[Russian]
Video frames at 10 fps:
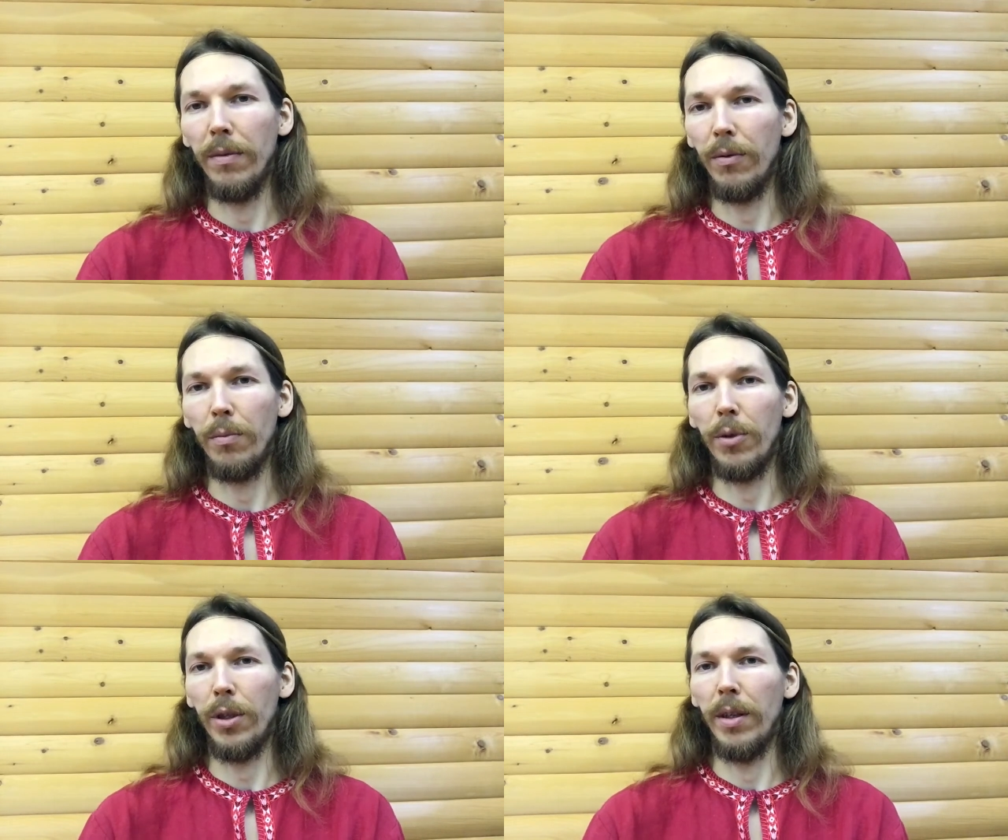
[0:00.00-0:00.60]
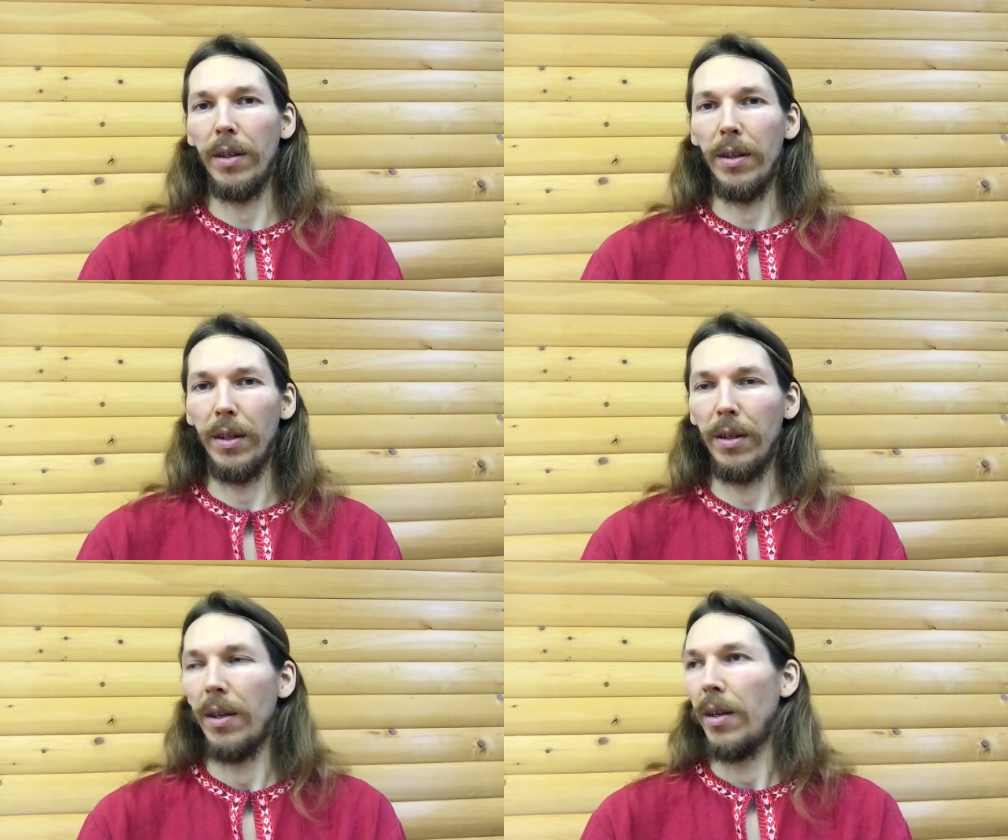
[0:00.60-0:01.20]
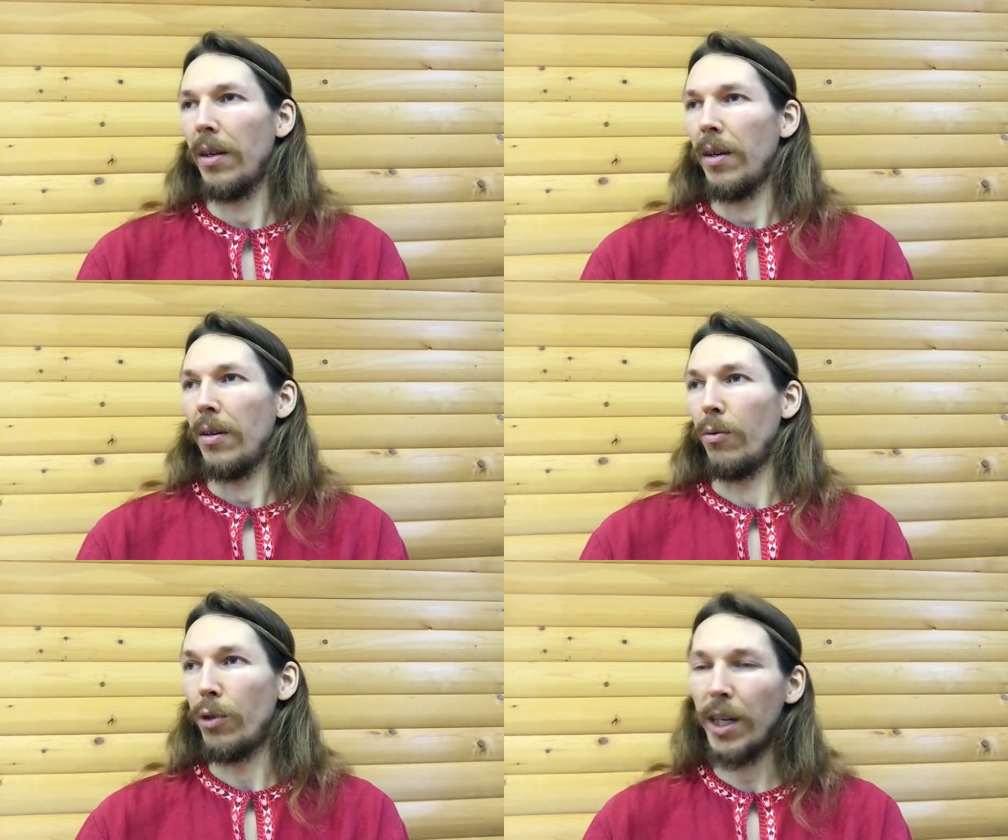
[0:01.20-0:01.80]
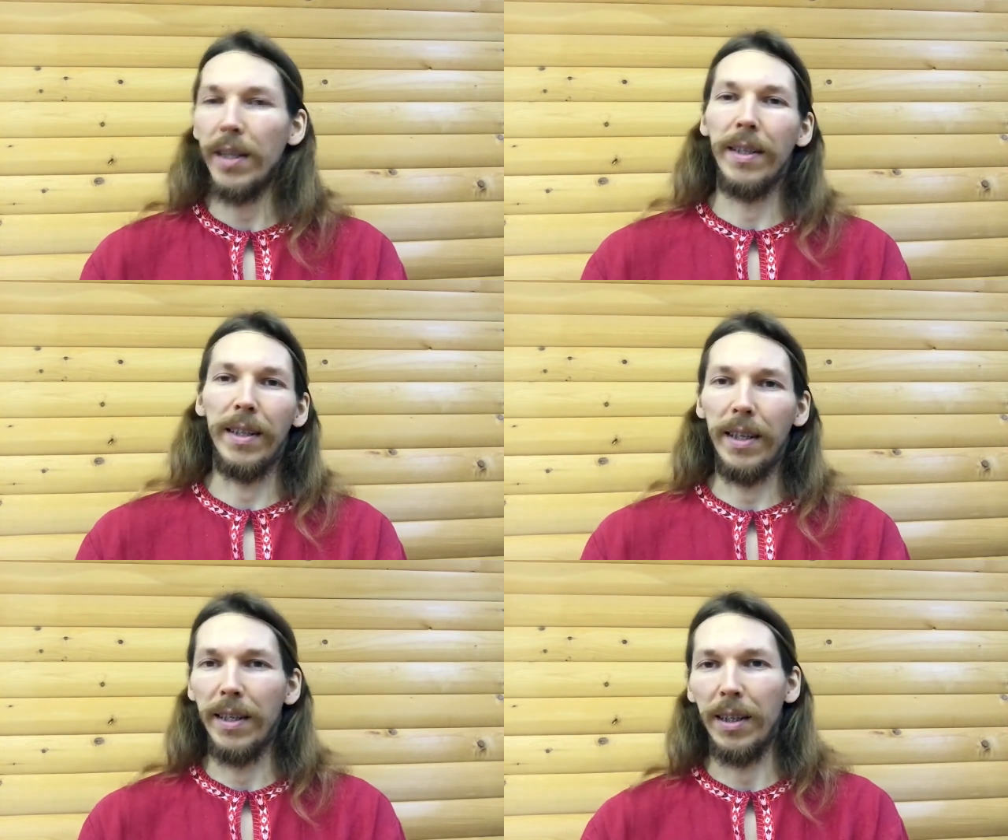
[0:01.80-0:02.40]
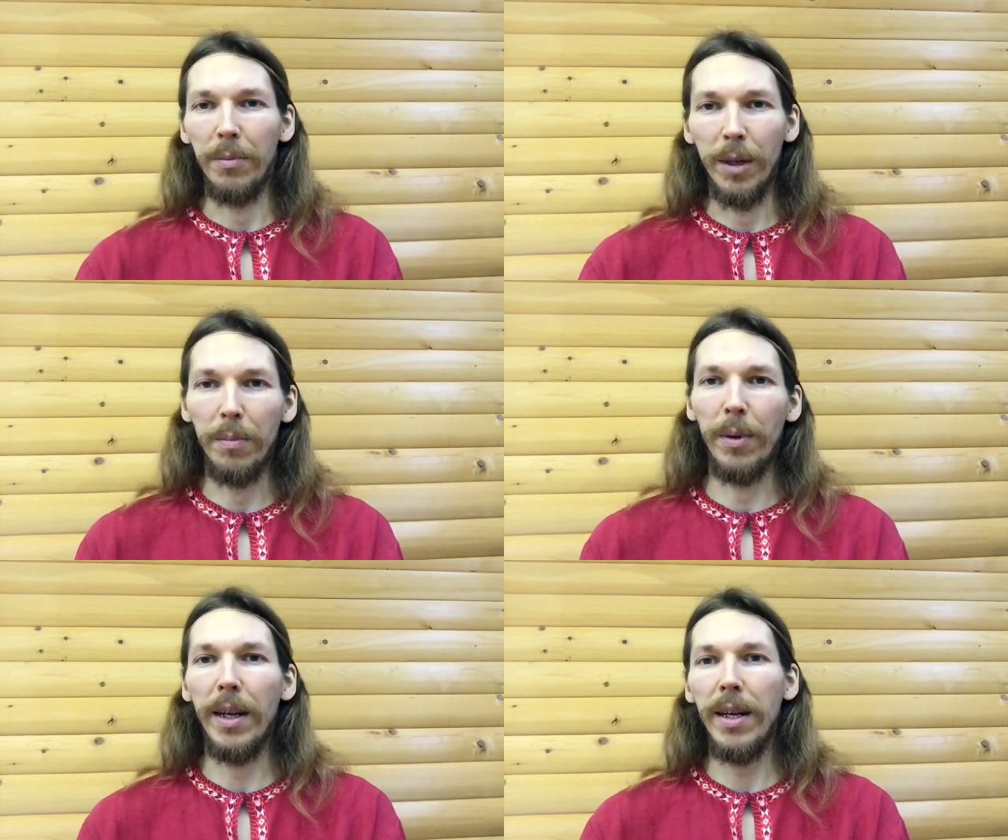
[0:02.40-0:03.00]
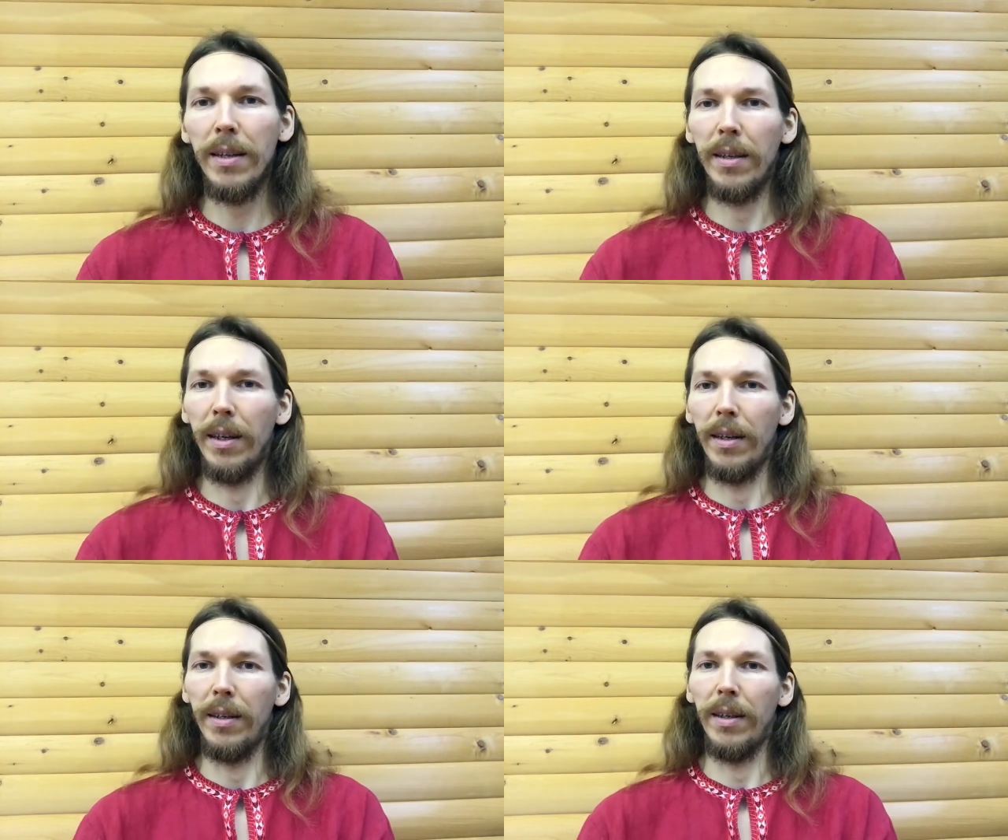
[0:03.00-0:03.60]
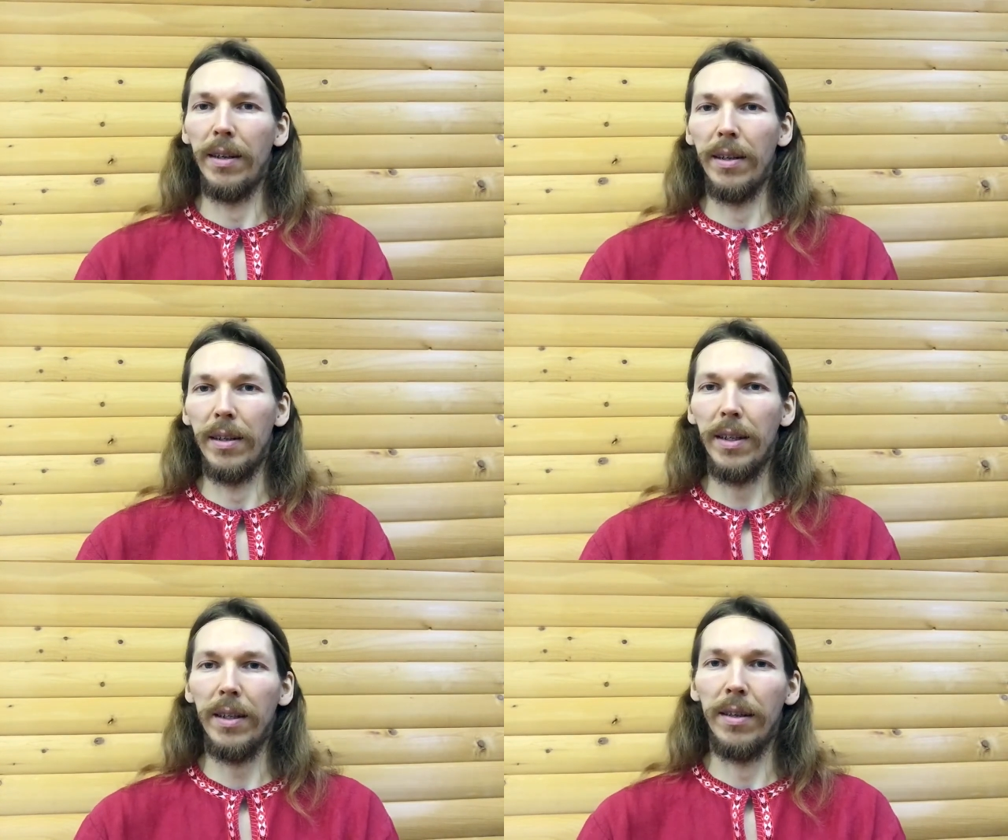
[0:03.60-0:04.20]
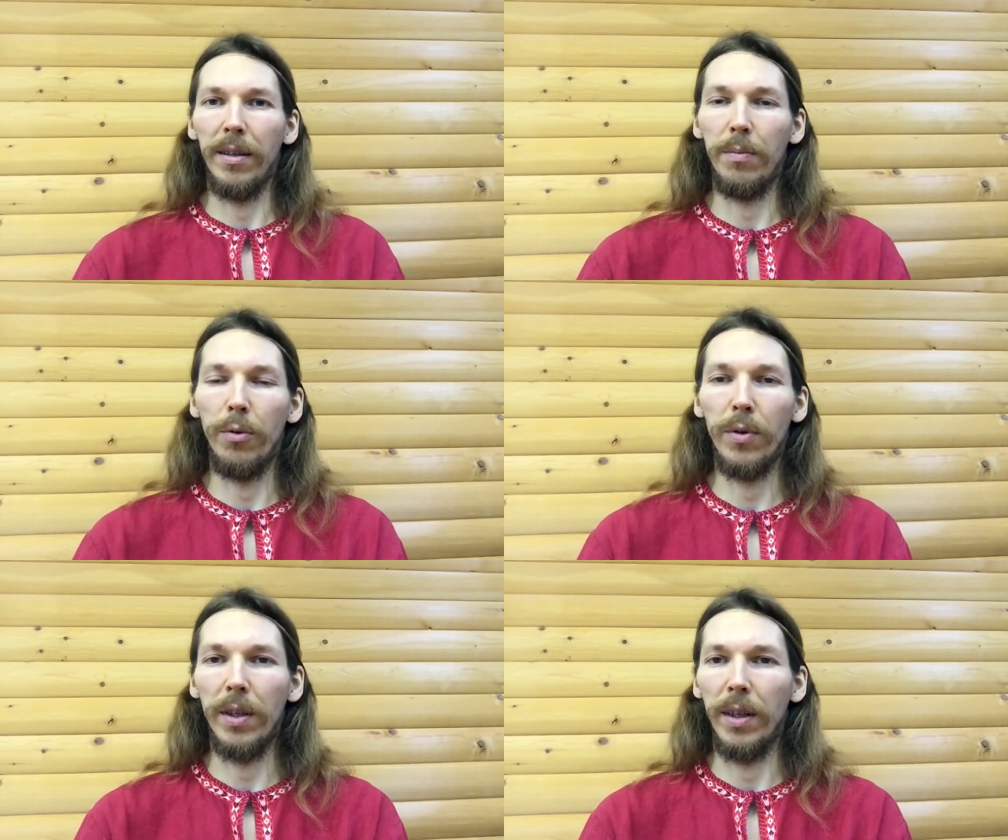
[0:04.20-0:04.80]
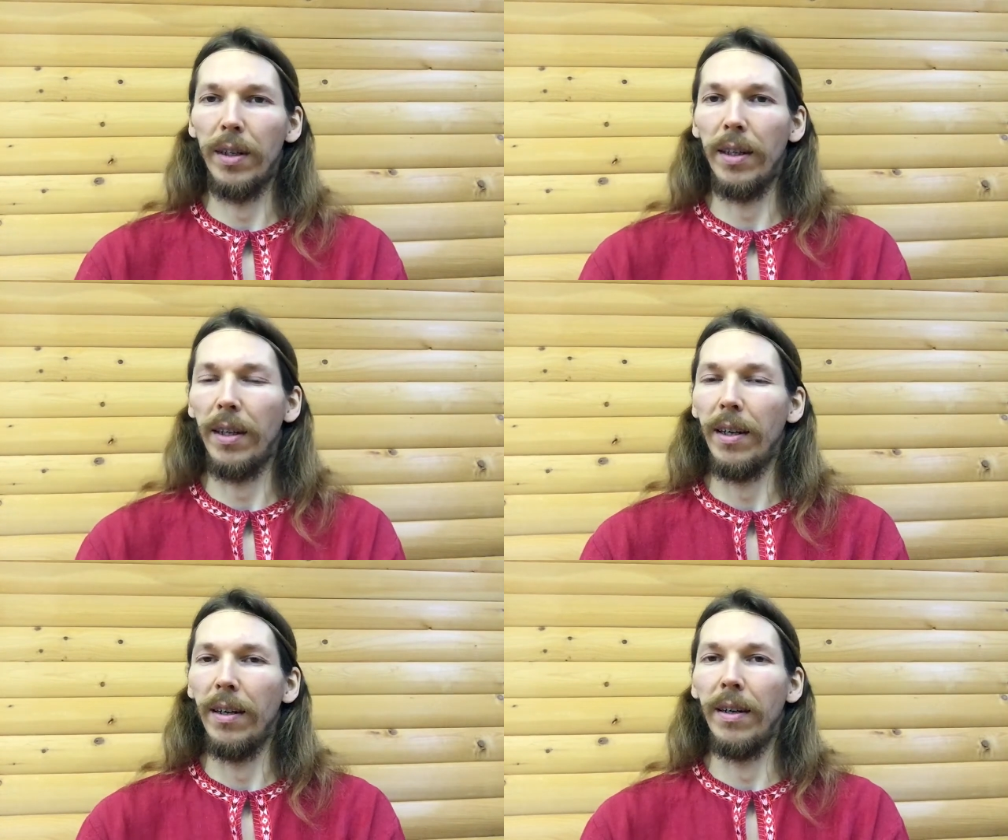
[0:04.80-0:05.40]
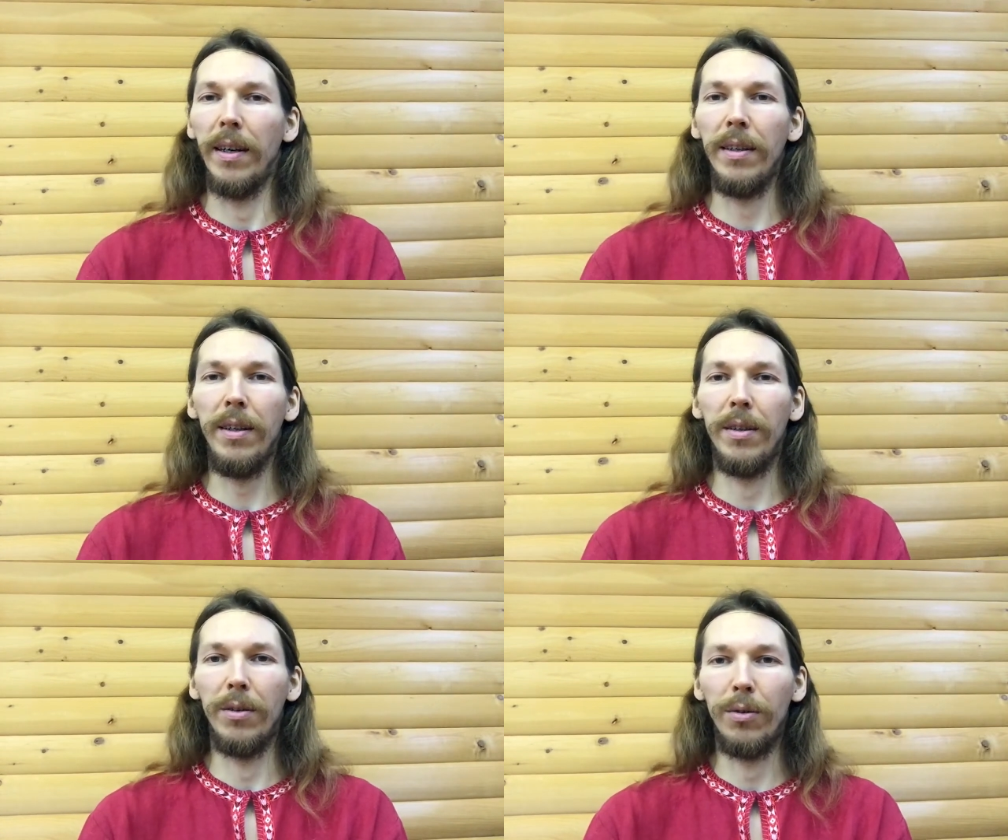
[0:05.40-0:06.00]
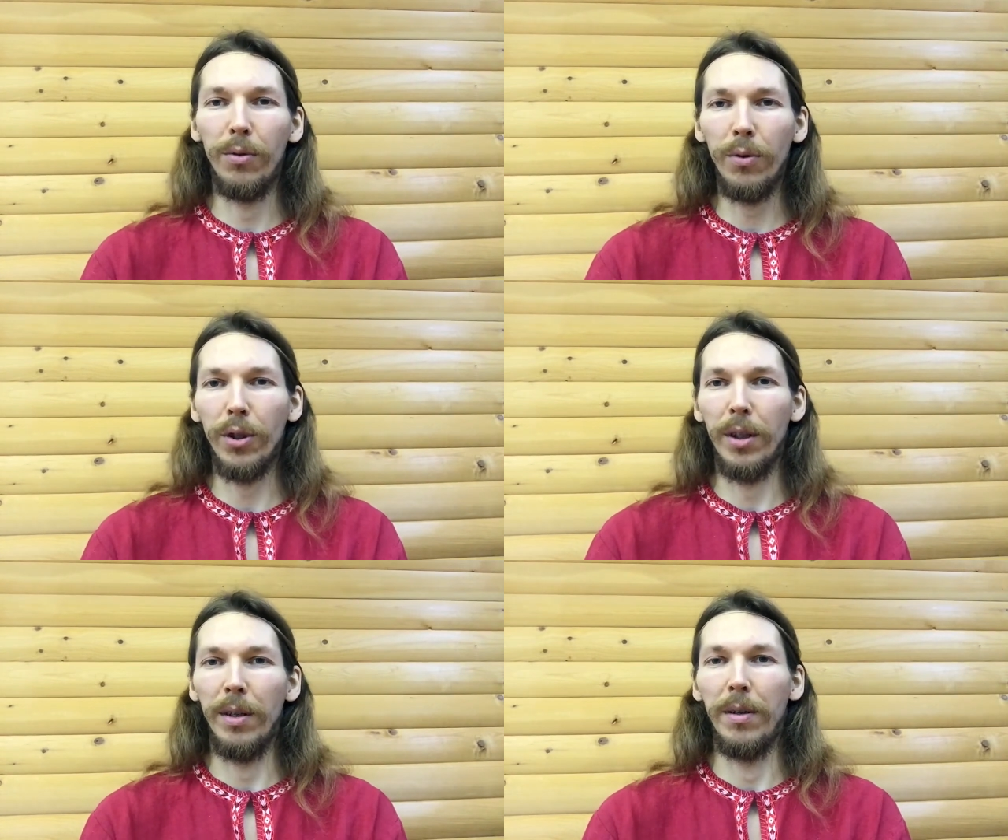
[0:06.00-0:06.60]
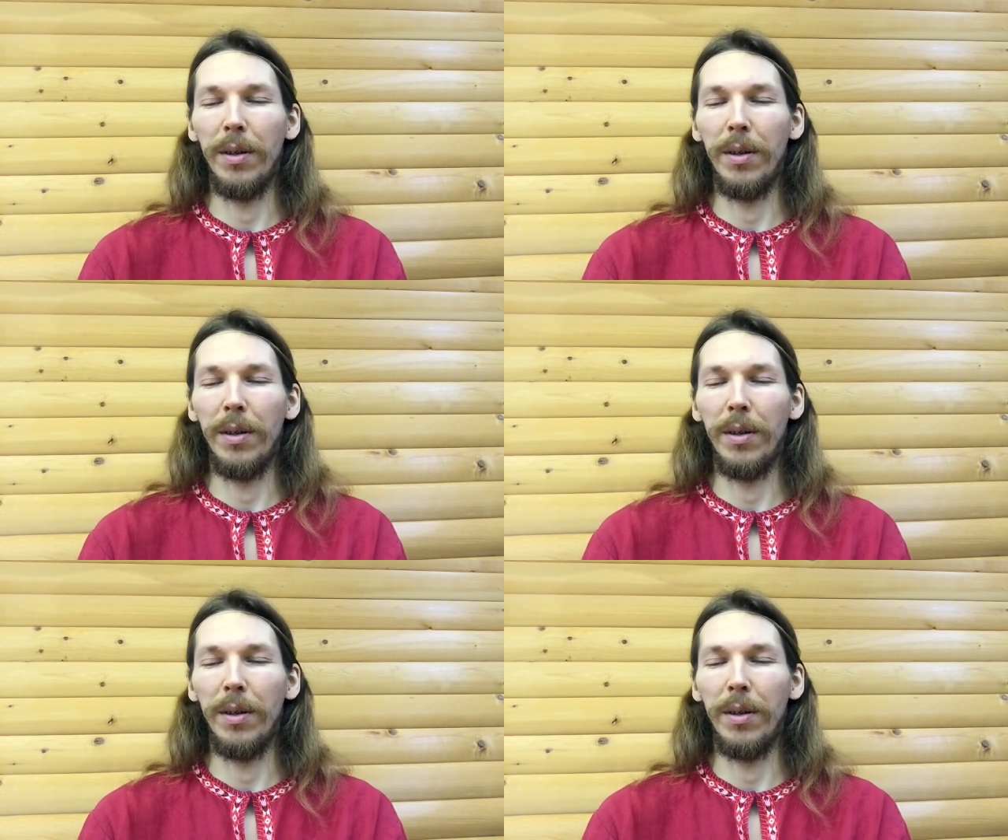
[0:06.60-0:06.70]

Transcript: в том числе и участники этих мероприятий, а не организаторы, спонсоры и так далее, они тоже